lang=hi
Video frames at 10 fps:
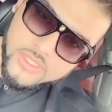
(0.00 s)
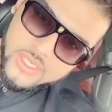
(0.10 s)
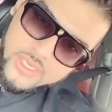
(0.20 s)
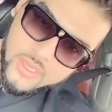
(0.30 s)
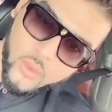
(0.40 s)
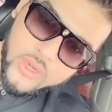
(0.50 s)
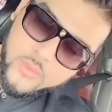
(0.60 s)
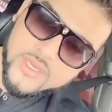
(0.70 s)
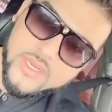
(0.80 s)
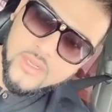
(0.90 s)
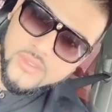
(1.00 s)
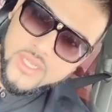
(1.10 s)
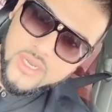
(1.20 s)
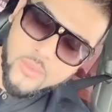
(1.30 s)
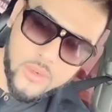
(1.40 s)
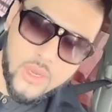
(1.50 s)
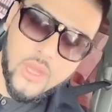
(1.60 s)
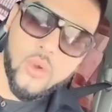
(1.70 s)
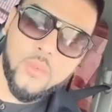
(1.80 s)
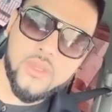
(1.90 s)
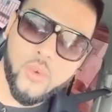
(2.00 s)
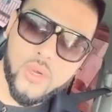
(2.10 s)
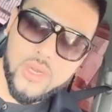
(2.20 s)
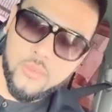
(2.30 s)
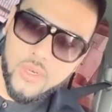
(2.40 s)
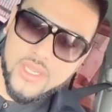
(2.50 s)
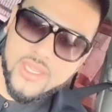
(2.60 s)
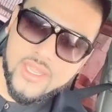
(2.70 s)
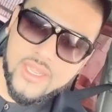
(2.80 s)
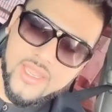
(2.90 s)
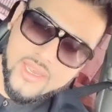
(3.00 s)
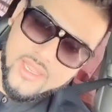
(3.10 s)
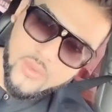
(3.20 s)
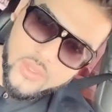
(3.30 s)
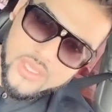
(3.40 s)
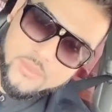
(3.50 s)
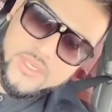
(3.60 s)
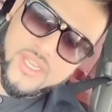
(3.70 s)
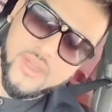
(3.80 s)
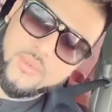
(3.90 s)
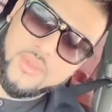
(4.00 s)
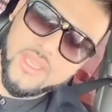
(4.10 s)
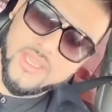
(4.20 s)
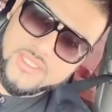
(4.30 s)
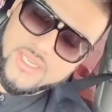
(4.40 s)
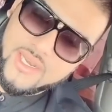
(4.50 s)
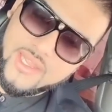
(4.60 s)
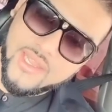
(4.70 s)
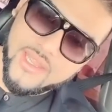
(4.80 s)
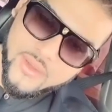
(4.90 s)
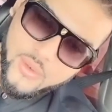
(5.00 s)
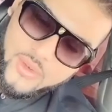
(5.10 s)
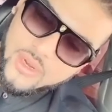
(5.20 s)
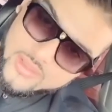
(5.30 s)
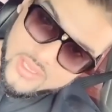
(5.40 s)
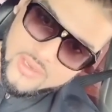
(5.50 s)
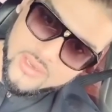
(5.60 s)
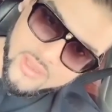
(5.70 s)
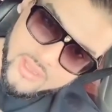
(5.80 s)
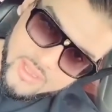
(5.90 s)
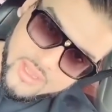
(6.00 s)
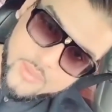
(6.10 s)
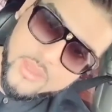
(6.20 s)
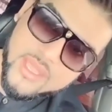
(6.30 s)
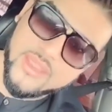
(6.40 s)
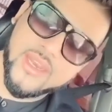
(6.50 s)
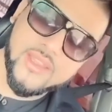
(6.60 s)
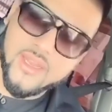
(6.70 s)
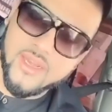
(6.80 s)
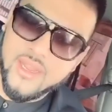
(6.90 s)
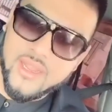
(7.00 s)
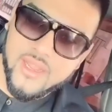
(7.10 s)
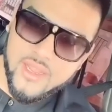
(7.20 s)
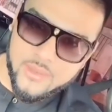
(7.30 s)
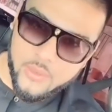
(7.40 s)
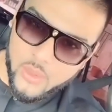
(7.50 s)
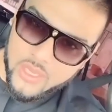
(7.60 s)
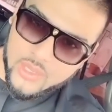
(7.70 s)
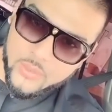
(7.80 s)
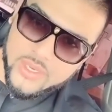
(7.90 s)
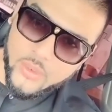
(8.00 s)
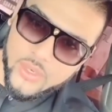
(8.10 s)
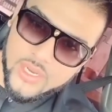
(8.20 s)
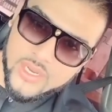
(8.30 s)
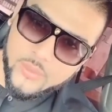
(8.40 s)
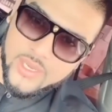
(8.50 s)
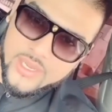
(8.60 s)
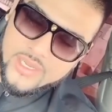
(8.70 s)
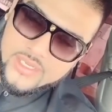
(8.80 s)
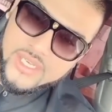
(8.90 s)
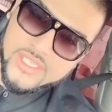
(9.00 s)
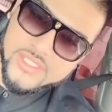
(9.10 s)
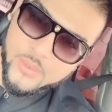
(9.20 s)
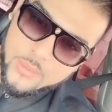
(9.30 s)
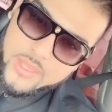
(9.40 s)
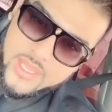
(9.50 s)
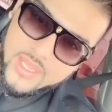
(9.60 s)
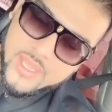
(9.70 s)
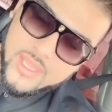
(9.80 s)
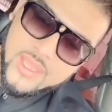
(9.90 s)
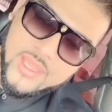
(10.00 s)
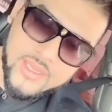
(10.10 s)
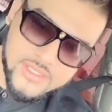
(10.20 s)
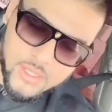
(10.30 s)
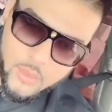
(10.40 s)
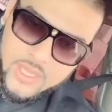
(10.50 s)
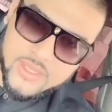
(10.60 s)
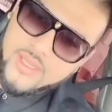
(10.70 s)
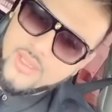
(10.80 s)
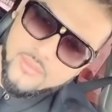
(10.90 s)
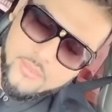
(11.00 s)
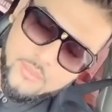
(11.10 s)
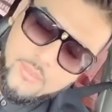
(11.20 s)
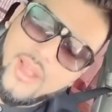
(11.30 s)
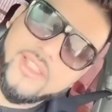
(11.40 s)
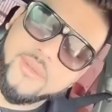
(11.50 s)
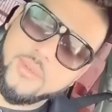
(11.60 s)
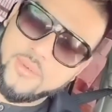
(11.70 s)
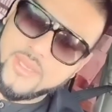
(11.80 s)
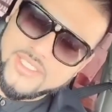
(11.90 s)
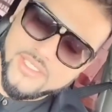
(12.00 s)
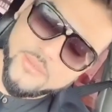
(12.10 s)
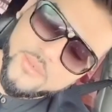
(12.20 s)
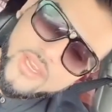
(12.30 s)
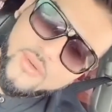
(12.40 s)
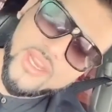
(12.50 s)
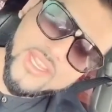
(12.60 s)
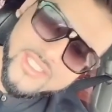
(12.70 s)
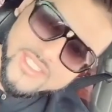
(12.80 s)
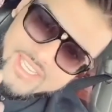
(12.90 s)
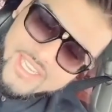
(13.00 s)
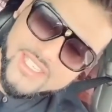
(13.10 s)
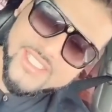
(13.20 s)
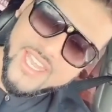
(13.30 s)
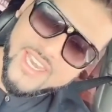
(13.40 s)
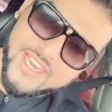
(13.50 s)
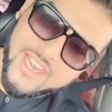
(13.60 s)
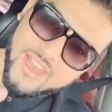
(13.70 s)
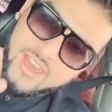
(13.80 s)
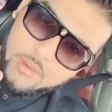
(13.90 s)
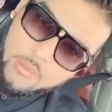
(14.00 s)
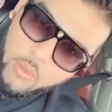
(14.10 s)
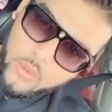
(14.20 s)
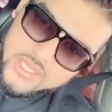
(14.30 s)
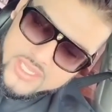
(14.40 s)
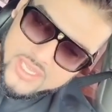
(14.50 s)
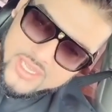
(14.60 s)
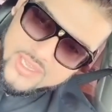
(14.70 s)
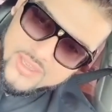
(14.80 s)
जल्द एक और इवेंट अनाउंस करने वालों लाहौर में तो ऑलरेडी बोल दिया है लेकिन विद इन पेशावर भी इनशाला एक और विद इन के पी के अंदर अंदर हम लोग एक इवेंट होल्ड करने वाले हैं इनशाला सवा भी आएंगे सवात मल्टीपल प्लेस बी रेडी स्टे एक्साइटेड